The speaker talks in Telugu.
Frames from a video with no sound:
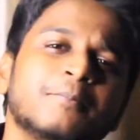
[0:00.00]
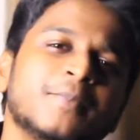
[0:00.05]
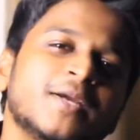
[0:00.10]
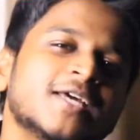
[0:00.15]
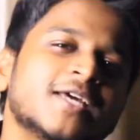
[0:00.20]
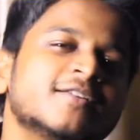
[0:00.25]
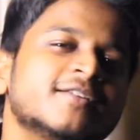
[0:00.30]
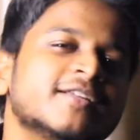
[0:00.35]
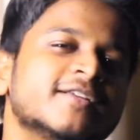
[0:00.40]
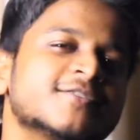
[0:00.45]

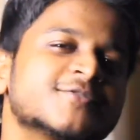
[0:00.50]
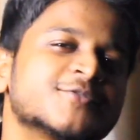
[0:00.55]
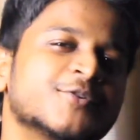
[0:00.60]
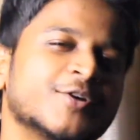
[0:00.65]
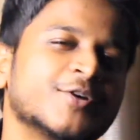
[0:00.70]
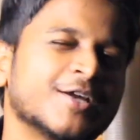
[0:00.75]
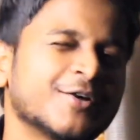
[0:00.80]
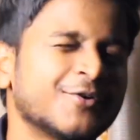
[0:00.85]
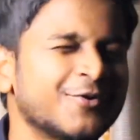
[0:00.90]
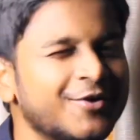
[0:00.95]
మీరు
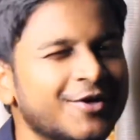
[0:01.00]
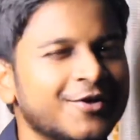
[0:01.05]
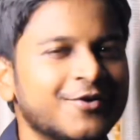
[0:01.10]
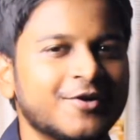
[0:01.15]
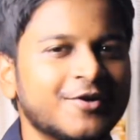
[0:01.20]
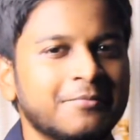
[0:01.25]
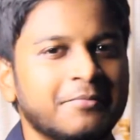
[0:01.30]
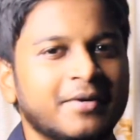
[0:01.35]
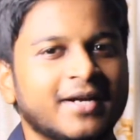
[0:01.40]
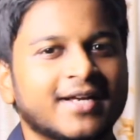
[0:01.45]
తీసుకునే కొన్ని
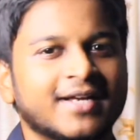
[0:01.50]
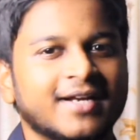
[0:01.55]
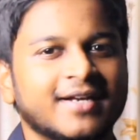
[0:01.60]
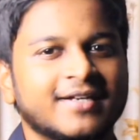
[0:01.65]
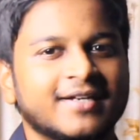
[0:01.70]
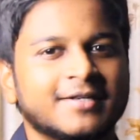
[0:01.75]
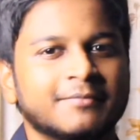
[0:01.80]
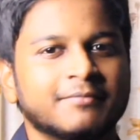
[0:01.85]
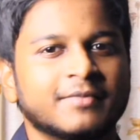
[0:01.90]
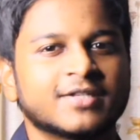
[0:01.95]
కొన్ని
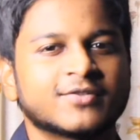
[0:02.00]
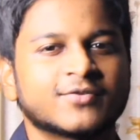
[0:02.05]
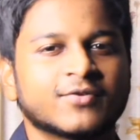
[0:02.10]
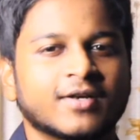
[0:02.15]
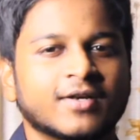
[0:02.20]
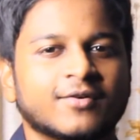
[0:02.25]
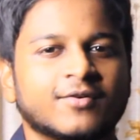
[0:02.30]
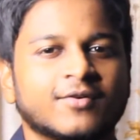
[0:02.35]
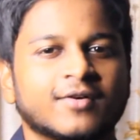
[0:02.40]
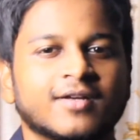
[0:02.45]
మెడికల్
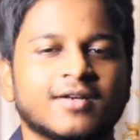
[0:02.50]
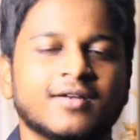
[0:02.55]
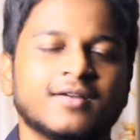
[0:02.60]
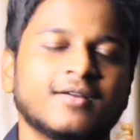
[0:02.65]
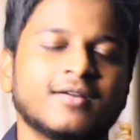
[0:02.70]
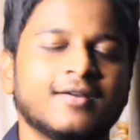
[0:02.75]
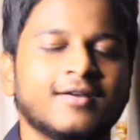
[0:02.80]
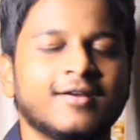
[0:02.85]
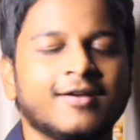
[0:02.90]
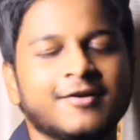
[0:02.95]
ట్రీట్మెంట్స్ వల్ల కూడా
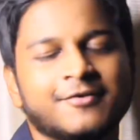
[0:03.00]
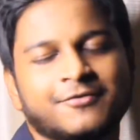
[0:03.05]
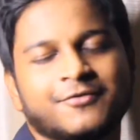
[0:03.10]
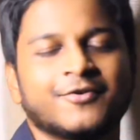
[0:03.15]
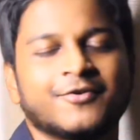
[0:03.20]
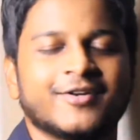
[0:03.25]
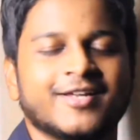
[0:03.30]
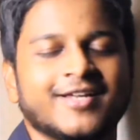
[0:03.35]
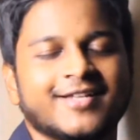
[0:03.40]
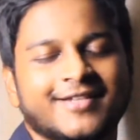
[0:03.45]
హెయిర్
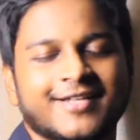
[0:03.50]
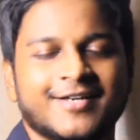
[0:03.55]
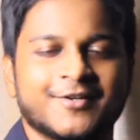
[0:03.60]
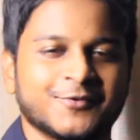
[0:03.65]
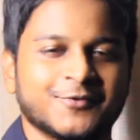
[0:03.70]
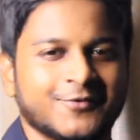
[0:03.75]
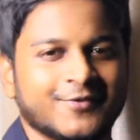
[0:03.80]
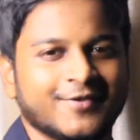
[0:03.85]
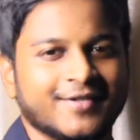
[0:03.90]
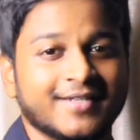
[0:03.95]
ఫాల్ అయితే
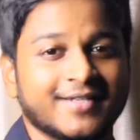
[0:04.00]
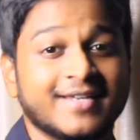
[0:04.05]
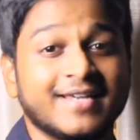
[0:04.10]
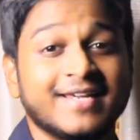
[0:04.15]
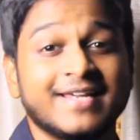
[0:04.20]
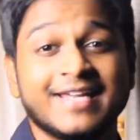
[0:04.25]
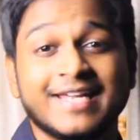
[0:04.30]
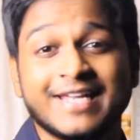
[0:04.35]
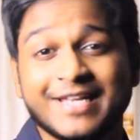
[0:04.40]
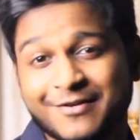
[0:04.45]
అవుతుంది
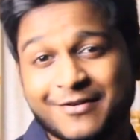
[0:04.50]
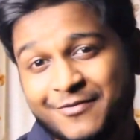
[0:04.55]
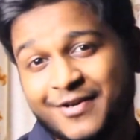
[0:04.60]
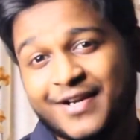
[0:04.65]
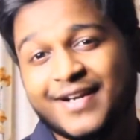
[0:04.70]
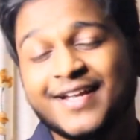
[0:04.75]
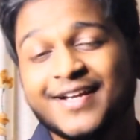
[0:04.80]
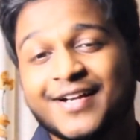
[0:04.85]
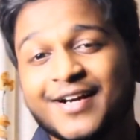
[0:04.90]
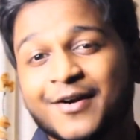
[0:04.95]

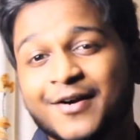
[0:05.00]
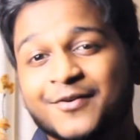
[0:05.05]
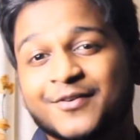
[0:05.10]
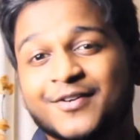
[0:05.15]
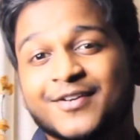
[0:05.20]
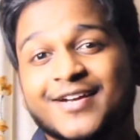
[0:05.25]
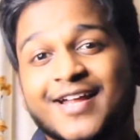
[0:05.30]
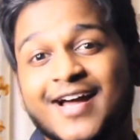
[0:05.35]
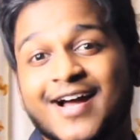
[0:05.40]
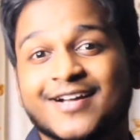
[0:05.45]
ఇవన్నీ
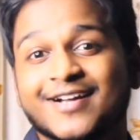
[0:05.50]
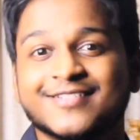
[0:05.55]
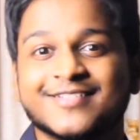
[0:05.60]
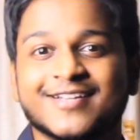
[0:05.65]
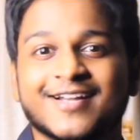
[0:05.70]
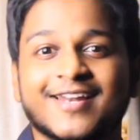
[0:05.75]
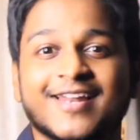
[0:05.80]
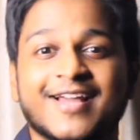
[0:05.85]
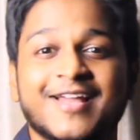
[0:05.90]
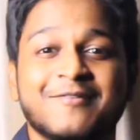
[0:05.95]
కాకుండా నాకు
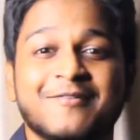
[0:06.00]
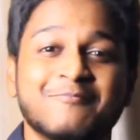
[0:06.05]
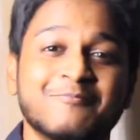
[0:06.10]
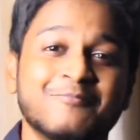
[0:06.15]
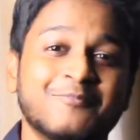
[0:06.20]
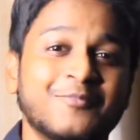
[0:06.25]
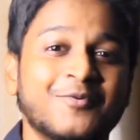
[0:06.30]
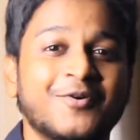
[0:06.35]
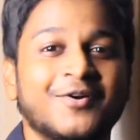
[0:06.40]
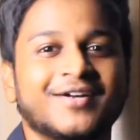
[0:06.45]
చాలా
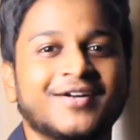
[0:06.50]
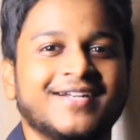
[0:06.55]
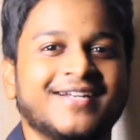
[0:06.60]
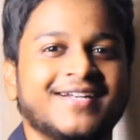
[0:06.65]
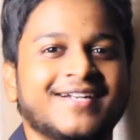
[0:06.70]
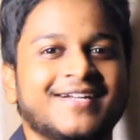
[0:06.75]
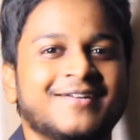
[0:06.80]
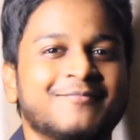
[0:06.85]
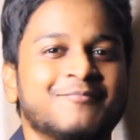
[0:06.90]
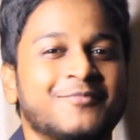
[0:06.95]

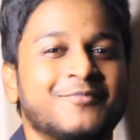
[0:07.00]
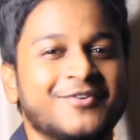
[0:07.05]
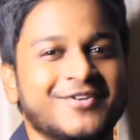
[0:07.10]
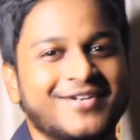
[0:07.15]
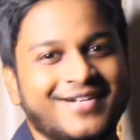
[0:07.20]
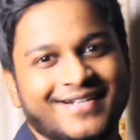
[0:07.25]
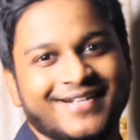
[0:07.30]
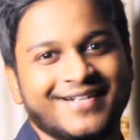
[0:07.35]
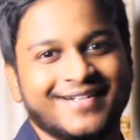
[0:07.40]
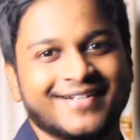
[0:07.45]
ఇంపార్టెంట్
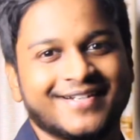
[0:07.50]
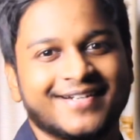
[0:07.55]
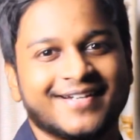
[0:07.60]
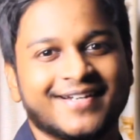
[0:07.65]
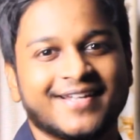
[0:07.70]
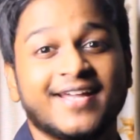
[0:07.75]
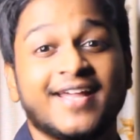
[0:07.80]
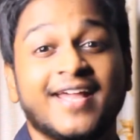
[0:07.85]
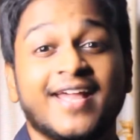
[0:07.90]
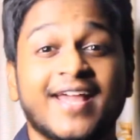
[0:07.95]
పాయింట్
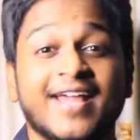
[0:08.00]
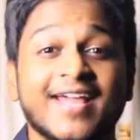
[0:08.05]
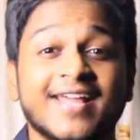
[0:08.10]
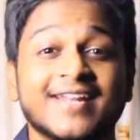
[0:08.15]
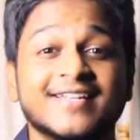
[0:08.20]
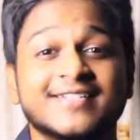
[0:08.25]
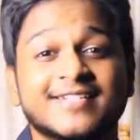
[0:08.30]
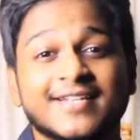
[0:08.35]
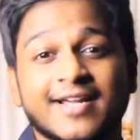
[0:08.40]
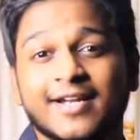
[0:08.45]
ఏంటంటే
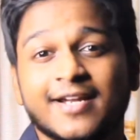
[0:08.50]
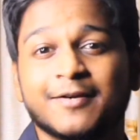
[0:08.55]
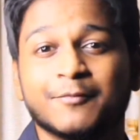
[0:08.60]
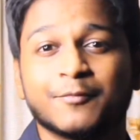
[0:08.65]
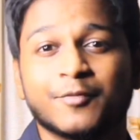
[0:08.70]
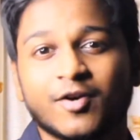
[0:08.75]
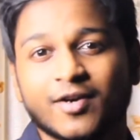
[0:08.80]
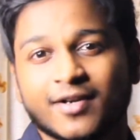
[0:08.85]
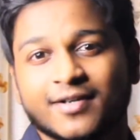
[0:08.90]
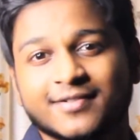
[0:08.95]
హెయిర్
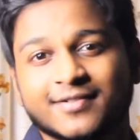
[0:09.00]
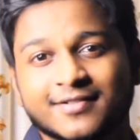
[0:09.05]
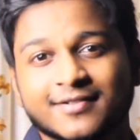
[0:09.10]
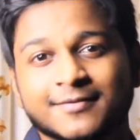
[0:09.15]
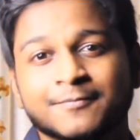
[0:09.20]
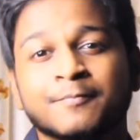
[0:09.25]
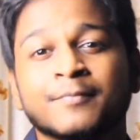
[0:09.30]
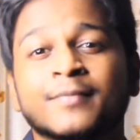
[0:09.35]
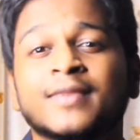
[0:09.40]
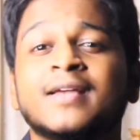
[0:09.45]
స్టైలింగ్
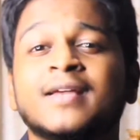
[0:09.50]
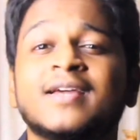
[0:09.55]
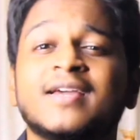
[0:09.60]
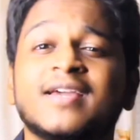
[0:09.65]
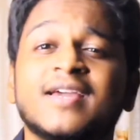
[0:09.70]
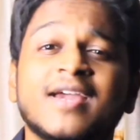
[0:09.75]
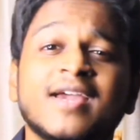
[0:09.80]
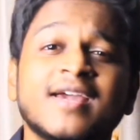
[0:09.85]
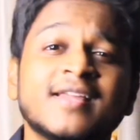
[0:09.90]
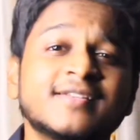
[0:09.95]
ప్రొడక్ట్స్
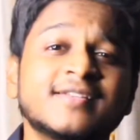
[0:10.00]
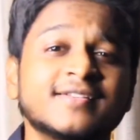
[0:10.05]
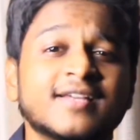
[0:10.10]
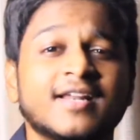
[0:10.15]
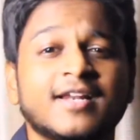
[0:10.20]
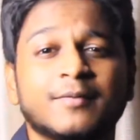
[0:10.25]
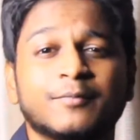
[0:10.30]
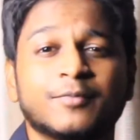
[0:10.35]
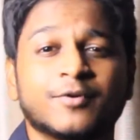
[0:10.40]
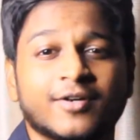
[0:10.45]
హెయిర్
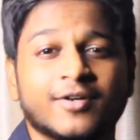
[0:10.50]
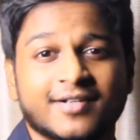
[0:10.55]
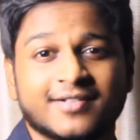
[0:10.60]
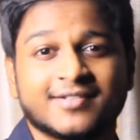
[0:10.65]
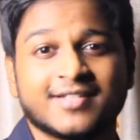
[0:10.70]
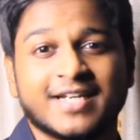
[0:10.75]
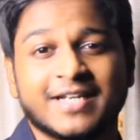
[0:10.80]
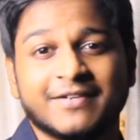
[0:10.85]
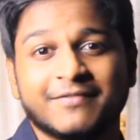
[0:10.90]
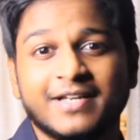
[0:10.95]
స్టైలింగ్
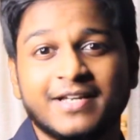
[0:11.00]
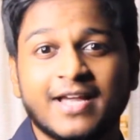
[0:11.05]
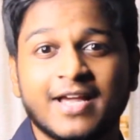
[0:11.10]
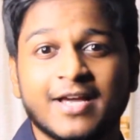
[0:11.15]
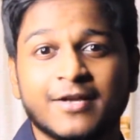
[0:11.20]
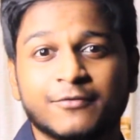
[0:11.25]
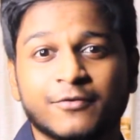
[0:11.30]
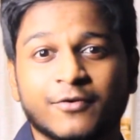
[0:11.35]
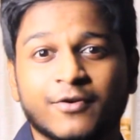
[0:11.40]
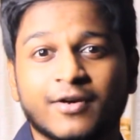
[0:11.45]
ప్రొడక్ట్స్ అనేవి హెయిర్